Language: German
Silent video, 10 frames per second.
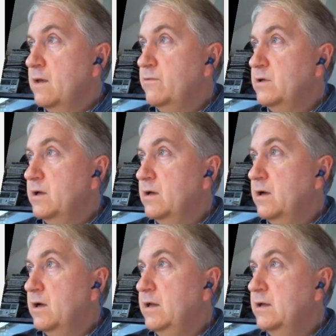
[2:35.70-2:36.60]
Von der
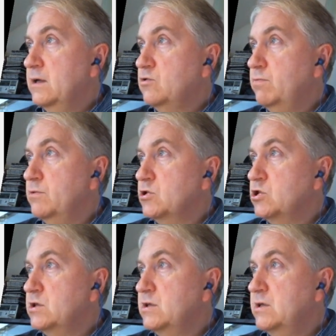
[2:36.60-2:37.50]
Anhängerkupplung
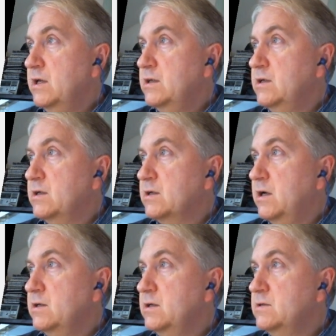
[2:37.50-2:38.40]
steht hier
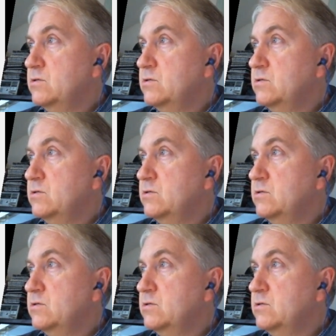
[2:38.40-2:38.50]
gar nichts.